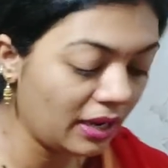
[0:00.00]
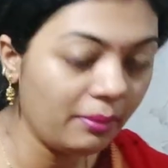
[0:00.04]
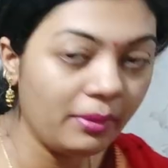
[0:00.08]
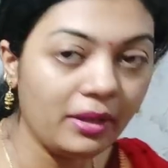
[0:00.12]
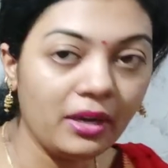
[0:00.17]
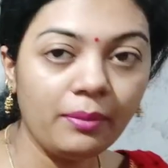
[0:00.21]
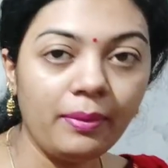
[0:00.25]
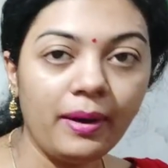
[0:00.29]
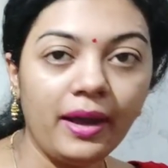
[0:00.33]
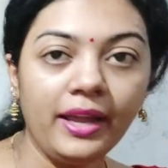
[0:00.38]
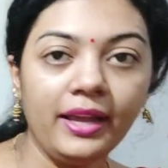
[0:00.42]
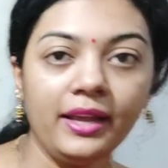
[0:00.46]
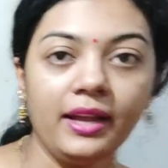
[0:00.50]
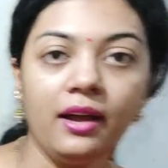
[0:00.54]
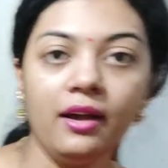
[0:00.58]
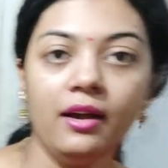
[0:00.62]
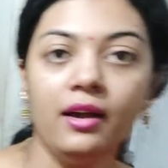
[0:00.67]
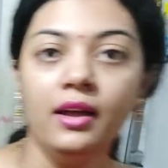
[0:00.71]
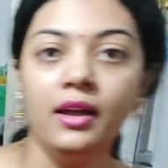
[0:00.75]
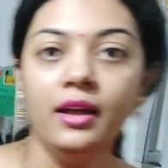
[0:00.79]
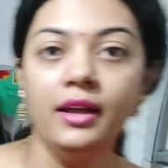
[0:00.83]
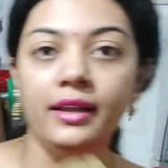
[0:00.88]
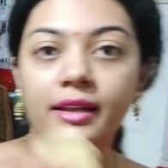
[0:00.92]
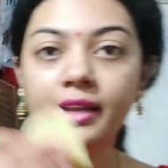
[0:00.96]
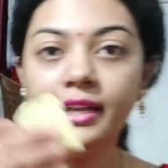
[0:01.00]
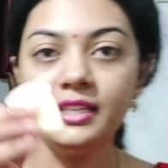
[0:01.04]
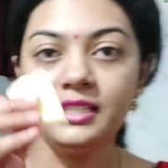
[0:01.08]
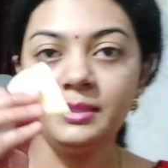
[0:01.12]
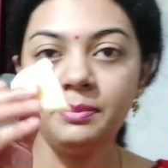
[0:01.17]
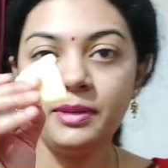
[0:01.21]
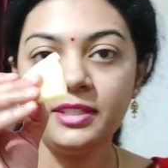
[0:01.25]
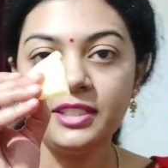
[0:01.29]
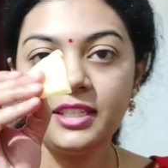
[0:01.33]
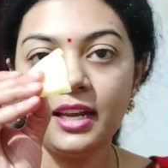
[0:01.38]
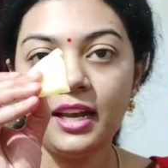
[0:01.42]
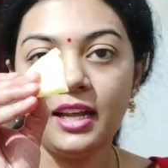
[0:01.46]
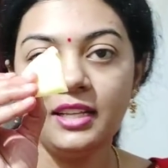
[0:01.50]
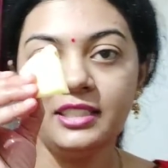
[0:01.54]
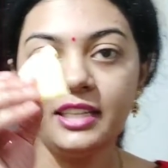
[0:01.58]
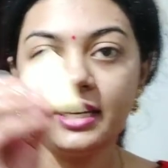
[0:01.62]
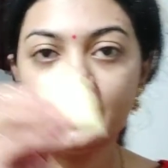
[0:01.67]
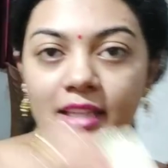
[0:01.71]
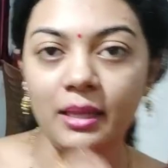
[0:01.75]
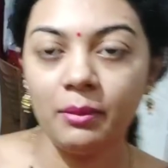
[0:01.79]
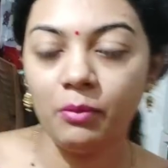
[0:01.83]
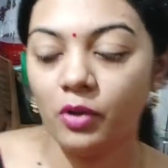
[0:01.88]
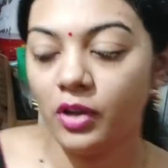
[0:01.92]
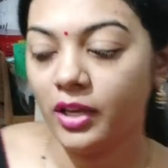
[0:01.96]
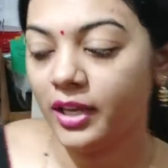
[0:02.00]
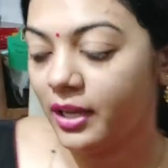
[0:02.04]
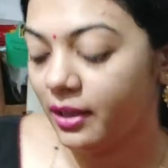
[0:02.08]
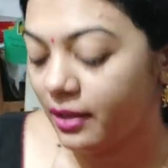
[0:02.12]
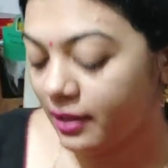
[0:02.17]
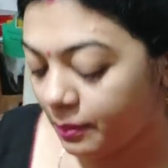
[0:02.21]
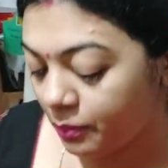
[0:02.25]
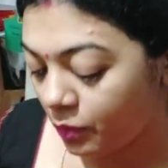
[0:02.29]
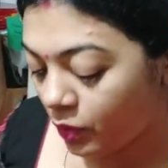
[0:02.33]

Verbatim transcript: ना मेरे भाई का इसमें चला जाता है बोलेगी